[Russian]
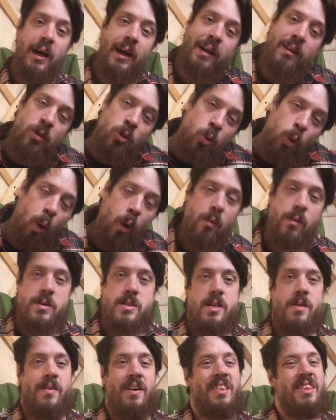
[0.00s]
Новый
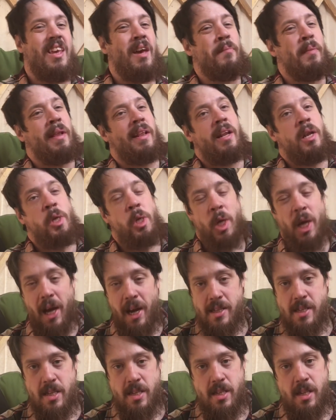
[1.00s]
Завет тем и
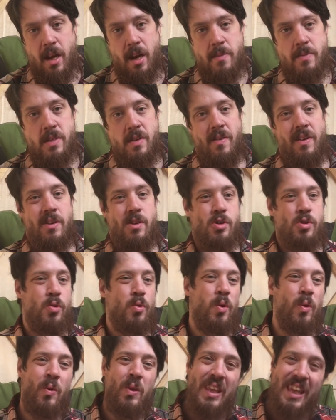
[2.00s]
отличается от Старого Завета, что у
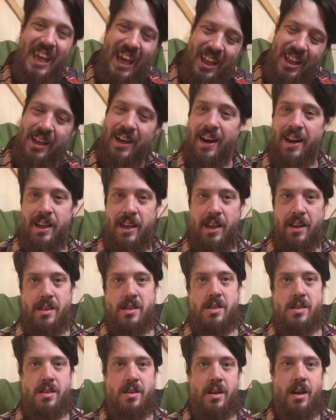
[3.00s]
него нет
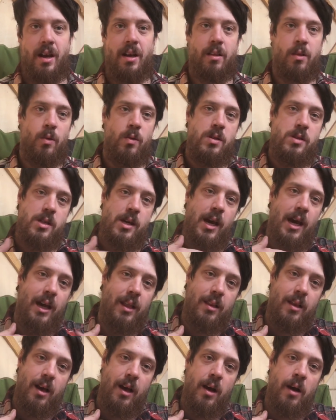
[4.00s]
границ, да, то есть
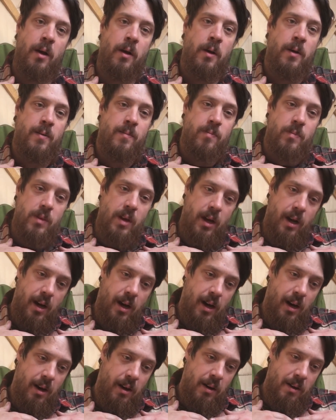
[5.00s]
это
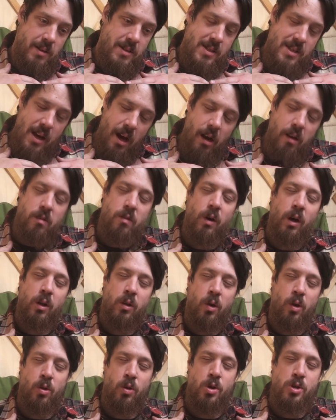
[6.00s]
э, царство,
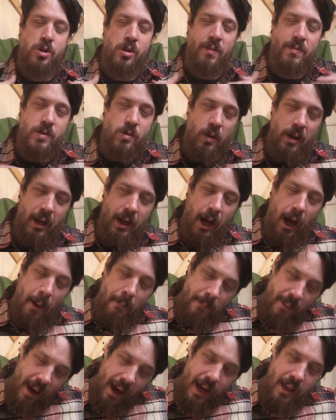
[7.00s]
которое должно в своих
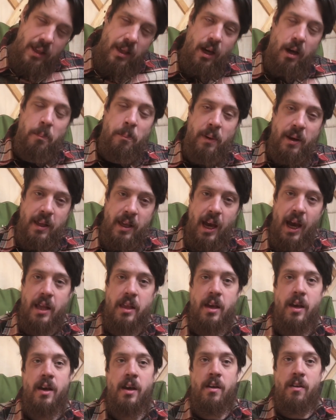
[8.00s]
объятиях принять
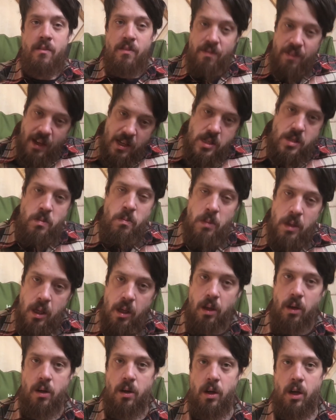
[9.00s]
весь
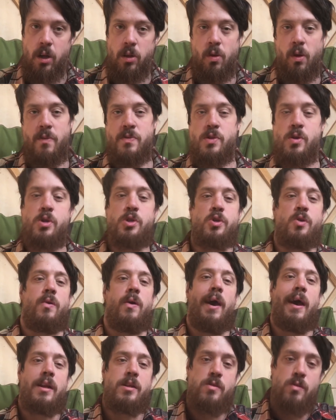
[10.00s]
мир, который все
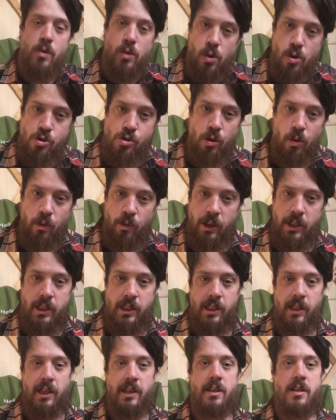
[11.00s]
человечество должно
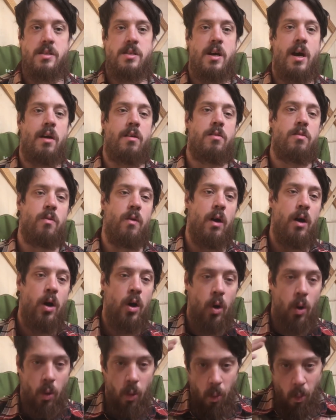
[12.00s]
войти. Это царство
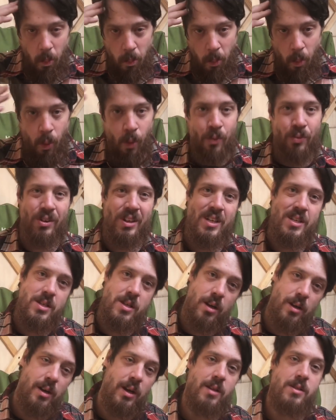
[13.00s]
умов и
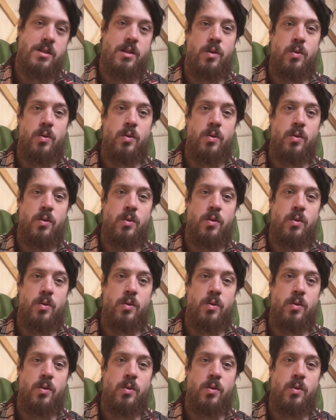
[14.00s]
сердец